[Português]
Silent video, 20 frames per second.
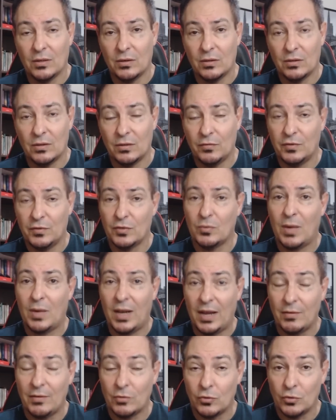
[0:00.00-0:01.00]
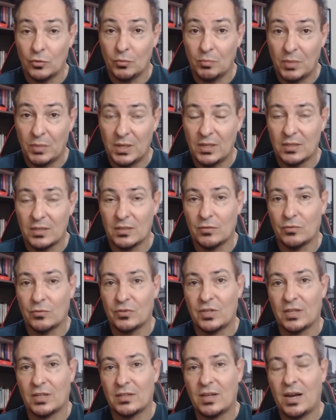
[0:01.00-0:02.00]
fiz uma live surpresa
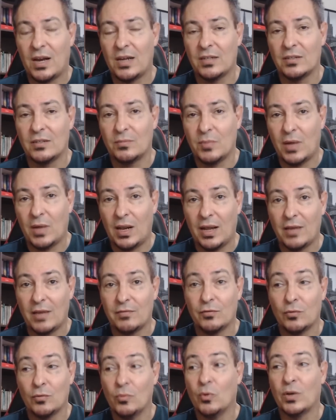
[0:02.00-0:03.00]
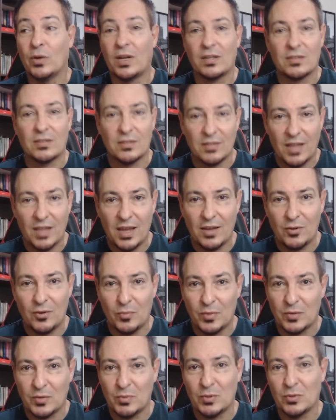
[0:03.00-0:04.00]
ontem à tarde, a live do monastério,
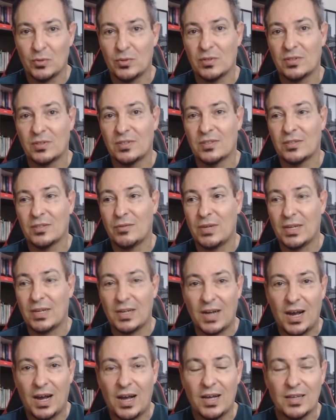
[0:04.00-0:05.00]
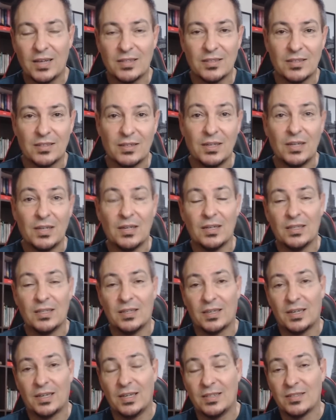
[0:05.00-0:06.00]
para as pessoas que estão em casa,
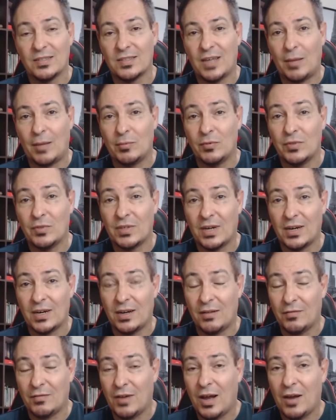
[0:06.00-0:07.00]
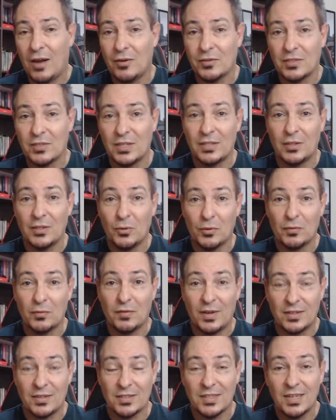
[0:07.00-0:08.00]
naquele sábado de carnaval, sem ter o que
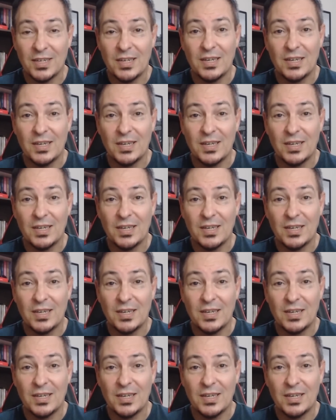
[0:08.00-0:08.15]
fazer,